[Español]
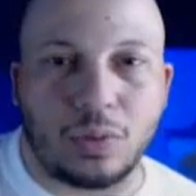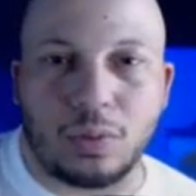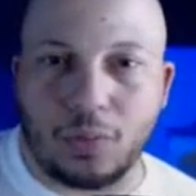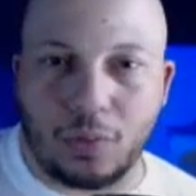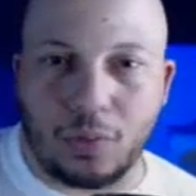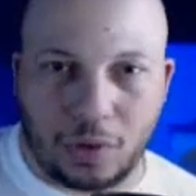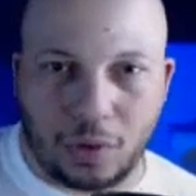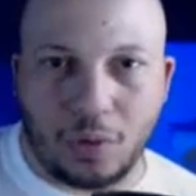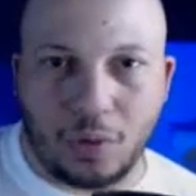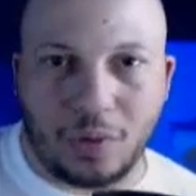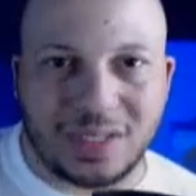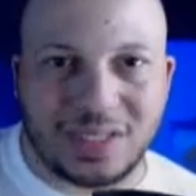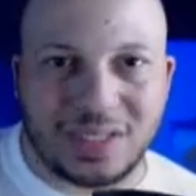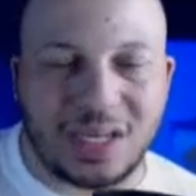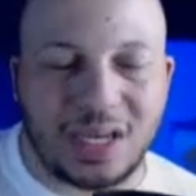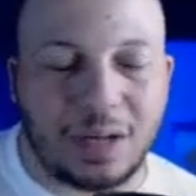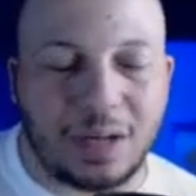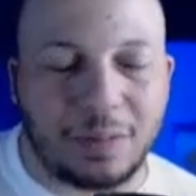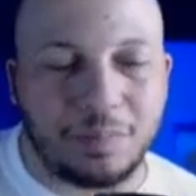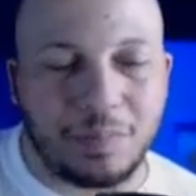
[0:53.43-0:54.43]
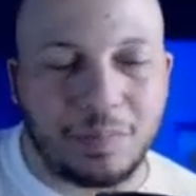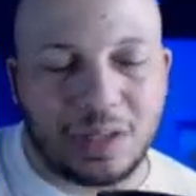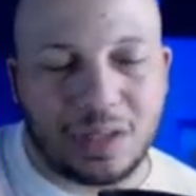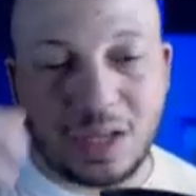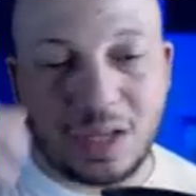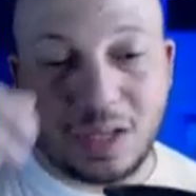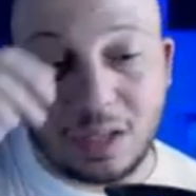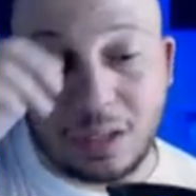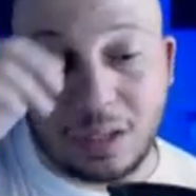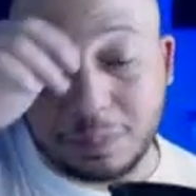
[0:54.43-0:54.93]
o en lo que sea,
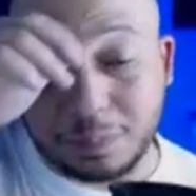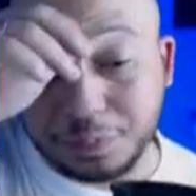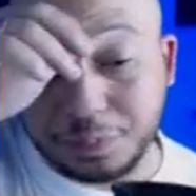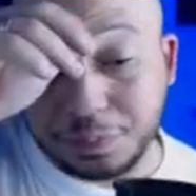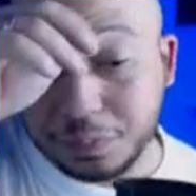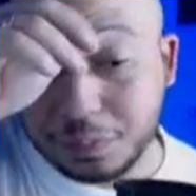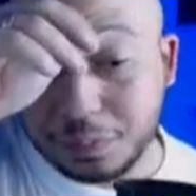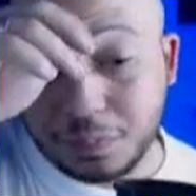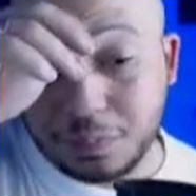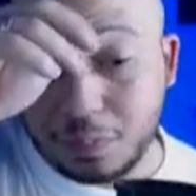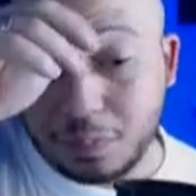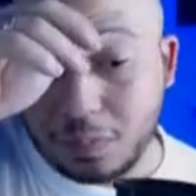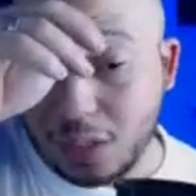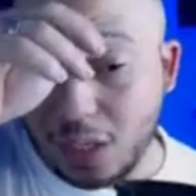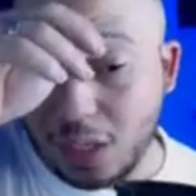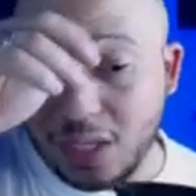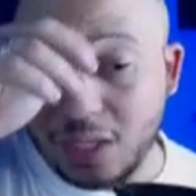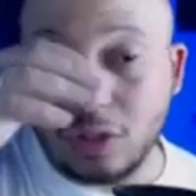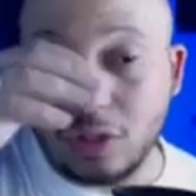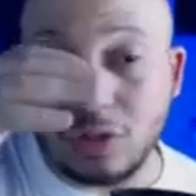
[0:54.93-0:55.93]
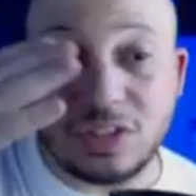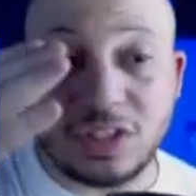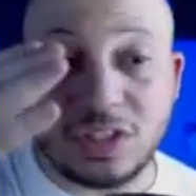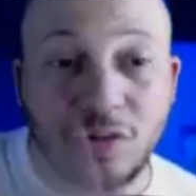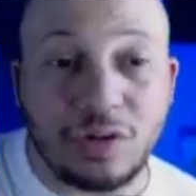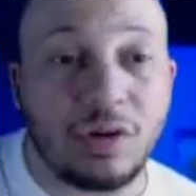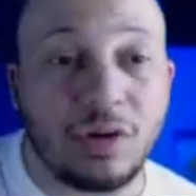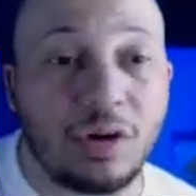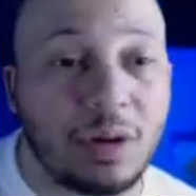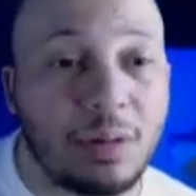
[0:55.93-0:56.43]
¿entienden? Entonces
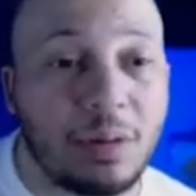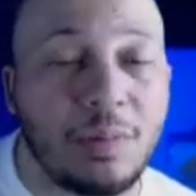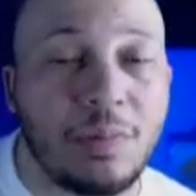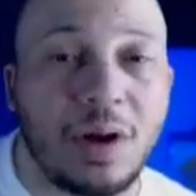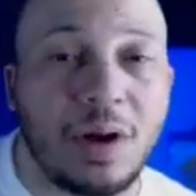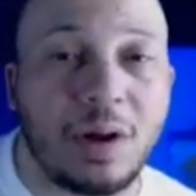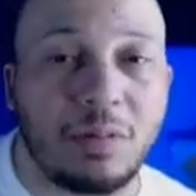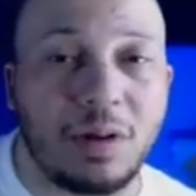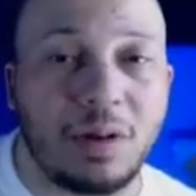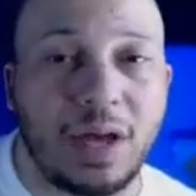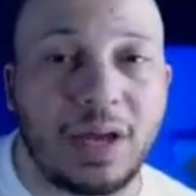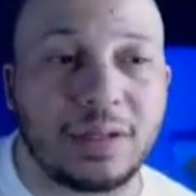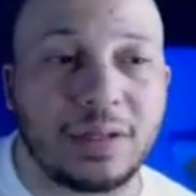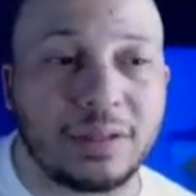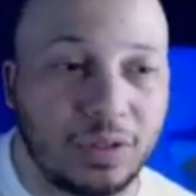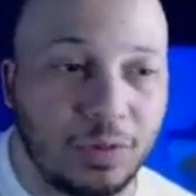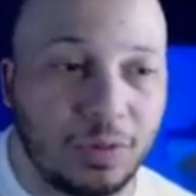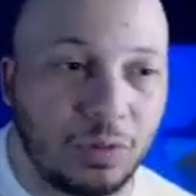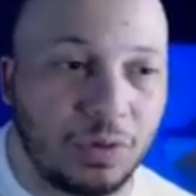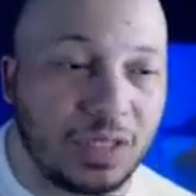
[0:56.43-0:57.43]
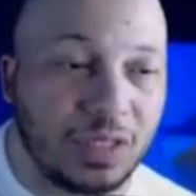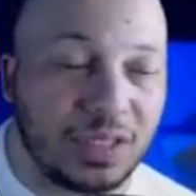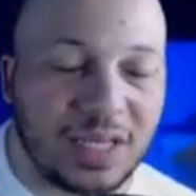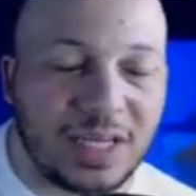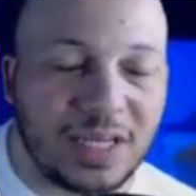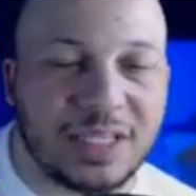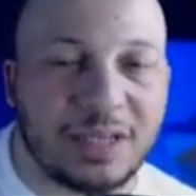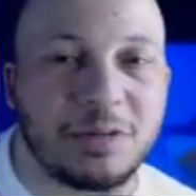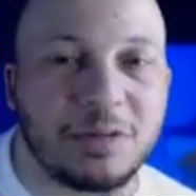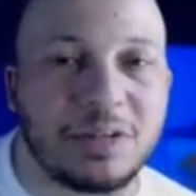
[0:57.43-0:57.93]
hoy de lo que vamos a hablar, como
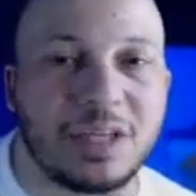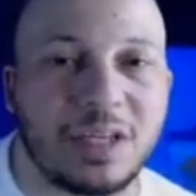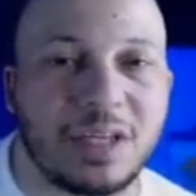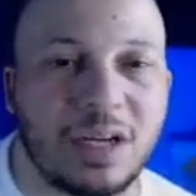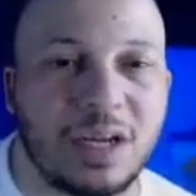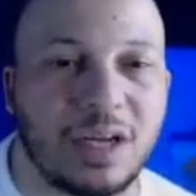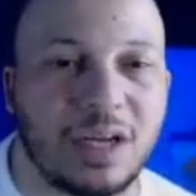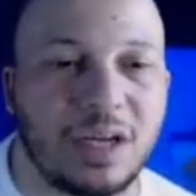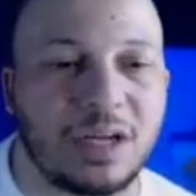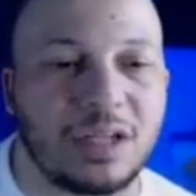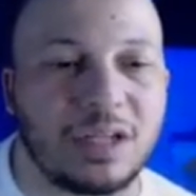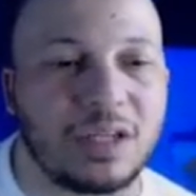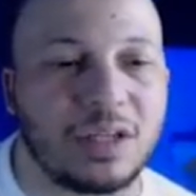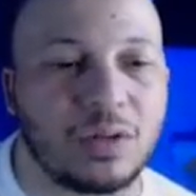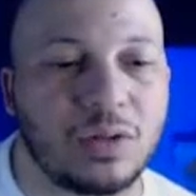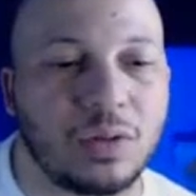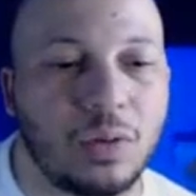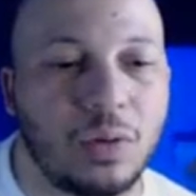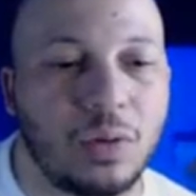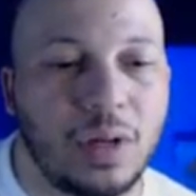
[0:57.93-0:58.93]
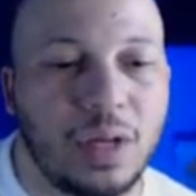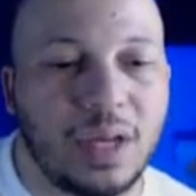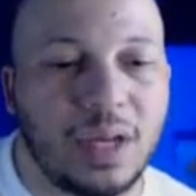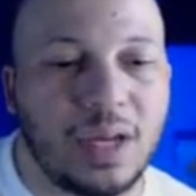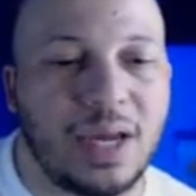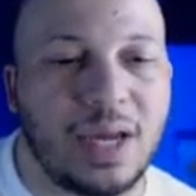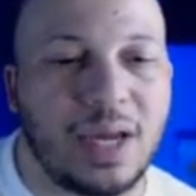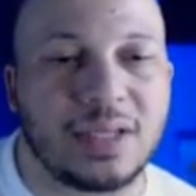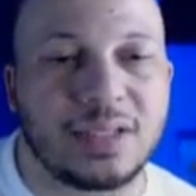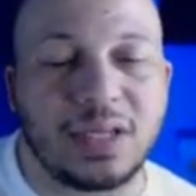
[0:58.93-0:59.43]
quizás ya viste en el título,
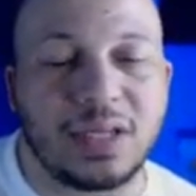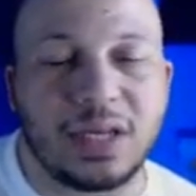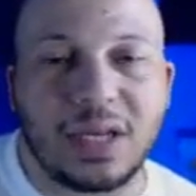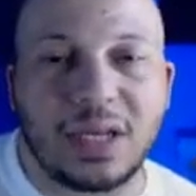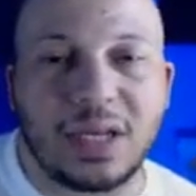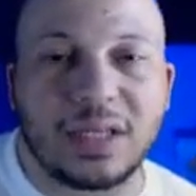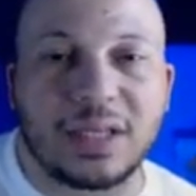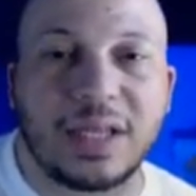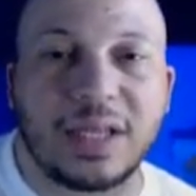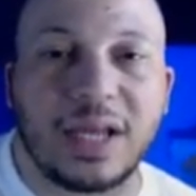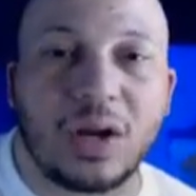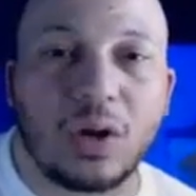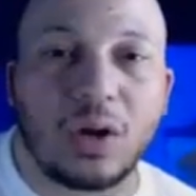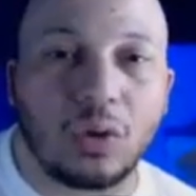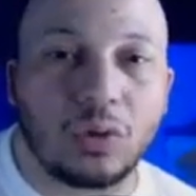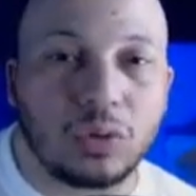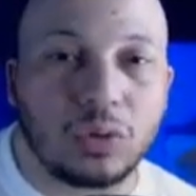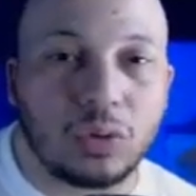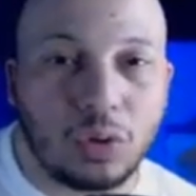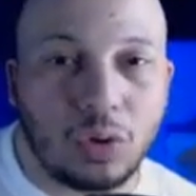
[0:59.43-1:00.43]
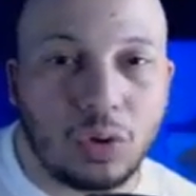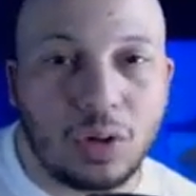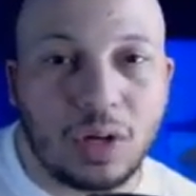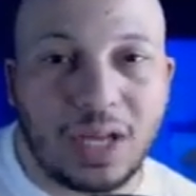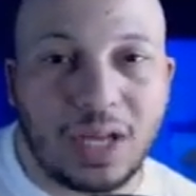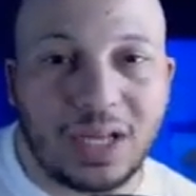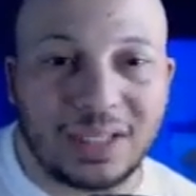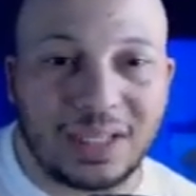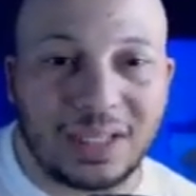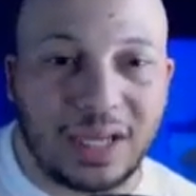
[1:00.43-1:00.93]
es del
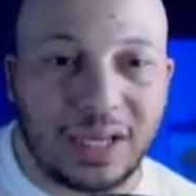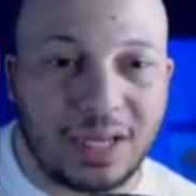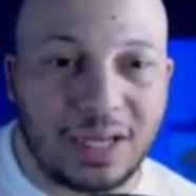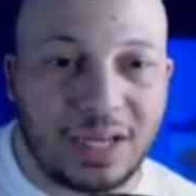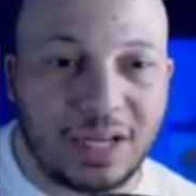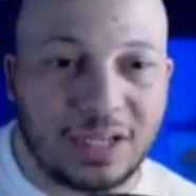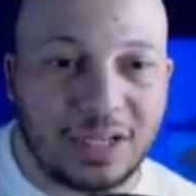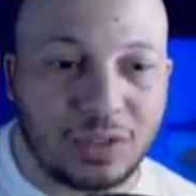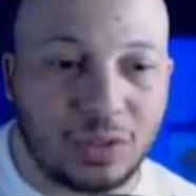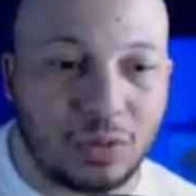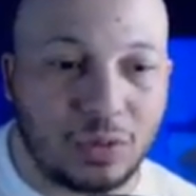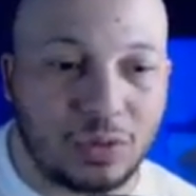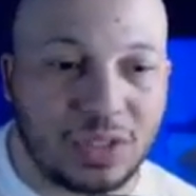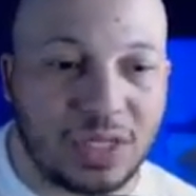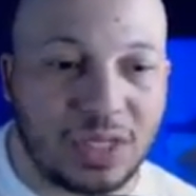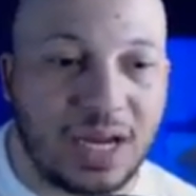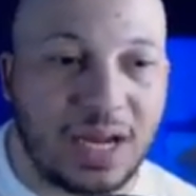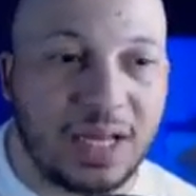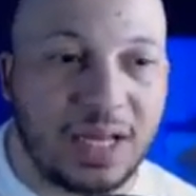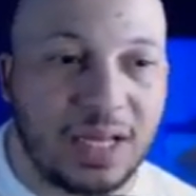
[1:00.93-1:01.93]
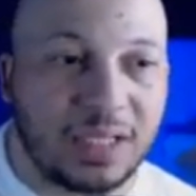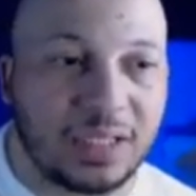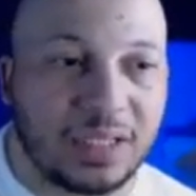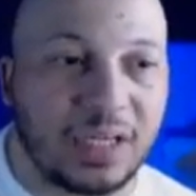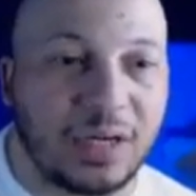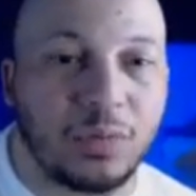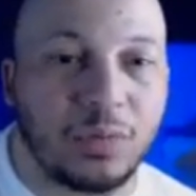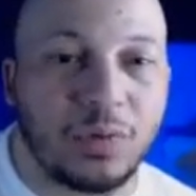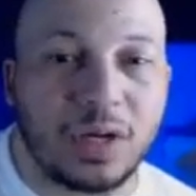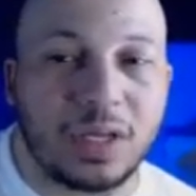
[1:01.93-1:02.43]
control de riesgo. O sea,
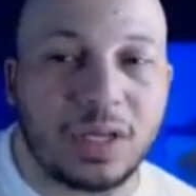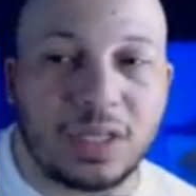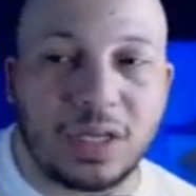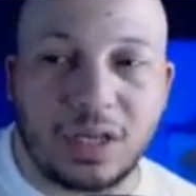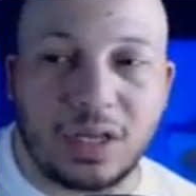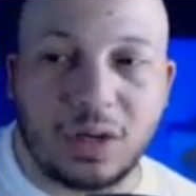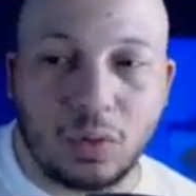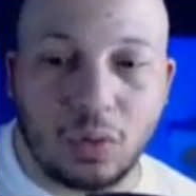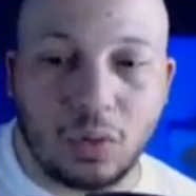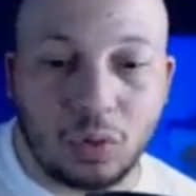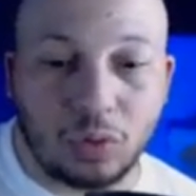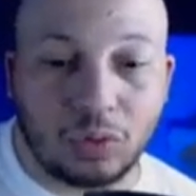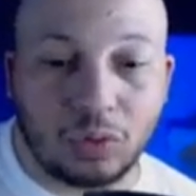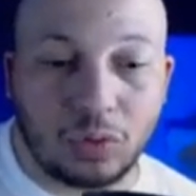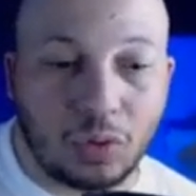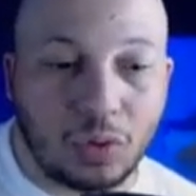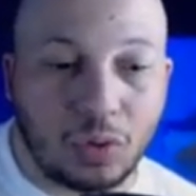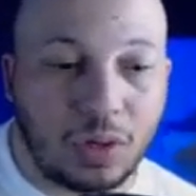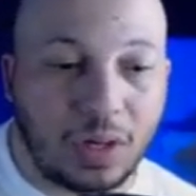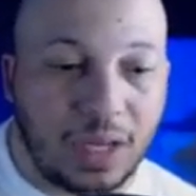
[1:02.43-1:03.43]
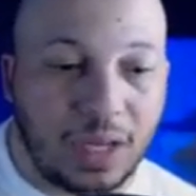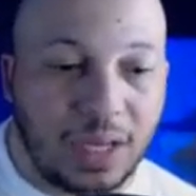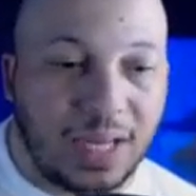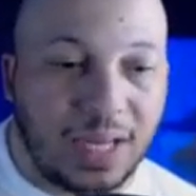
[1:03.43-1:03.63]
tenemos que tener un control